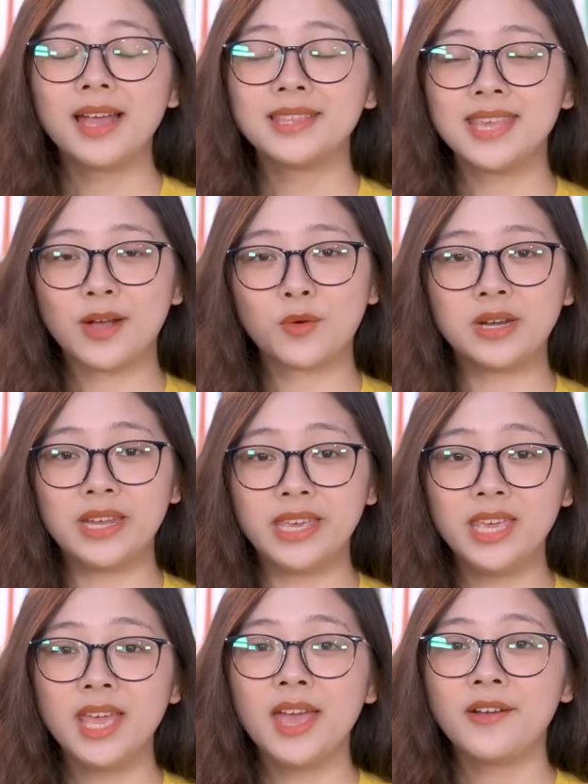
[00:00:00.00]
Nhà quản
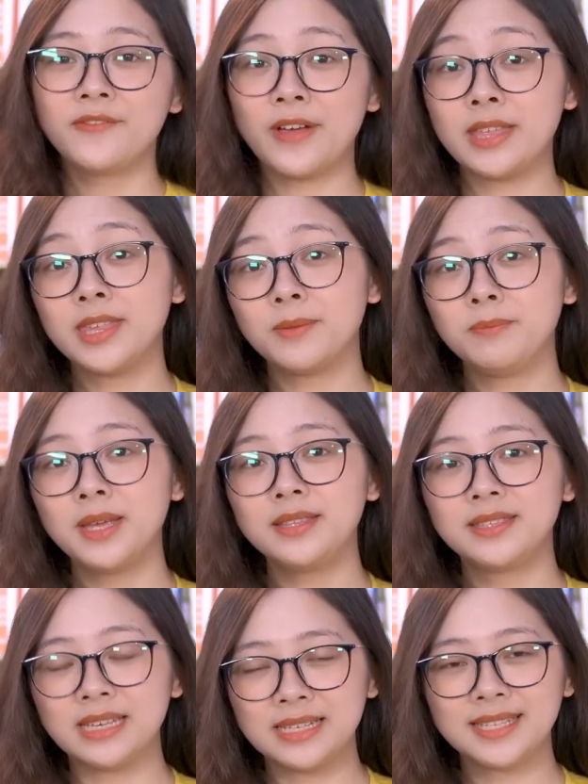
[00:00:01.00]
lý phải nhận biết
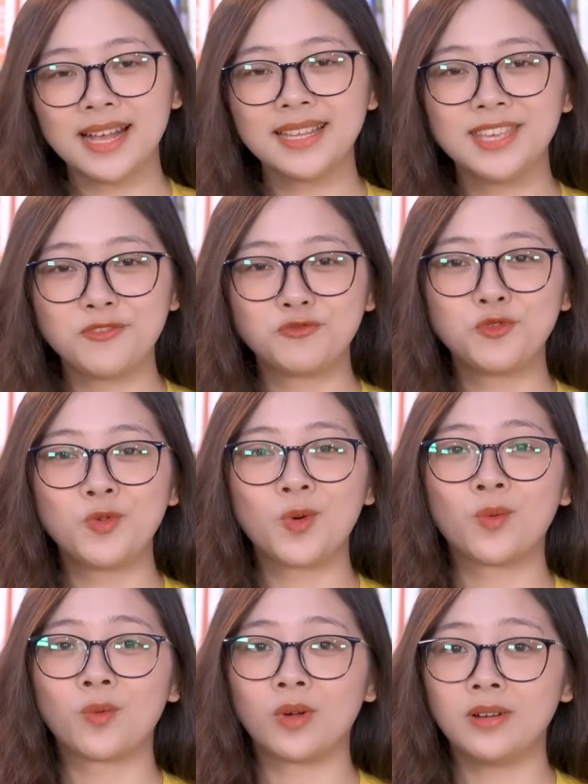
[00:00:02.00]
chính xác nhiệm vụ
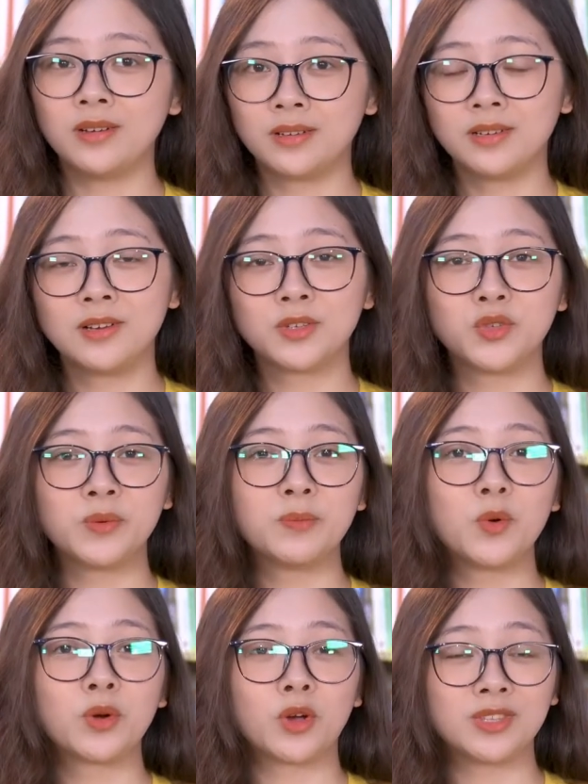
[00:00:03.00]
của lực lượng chuyên
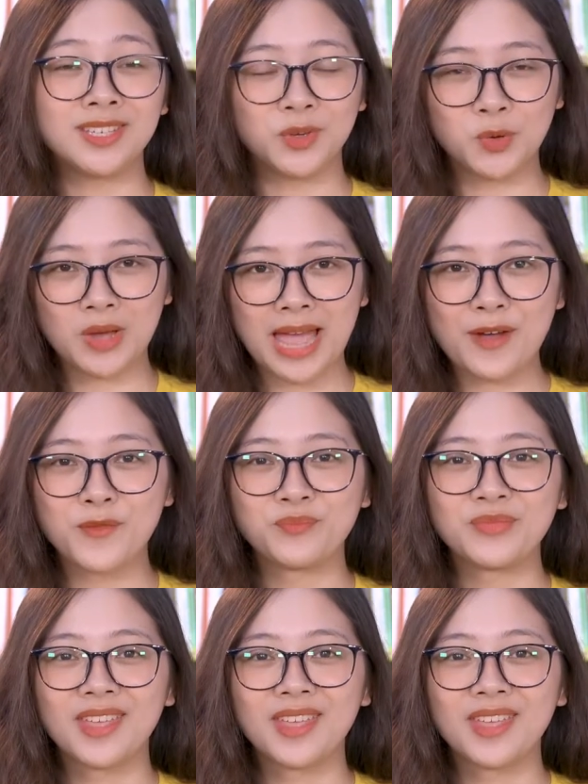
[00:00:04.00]
môn có trình độ cao.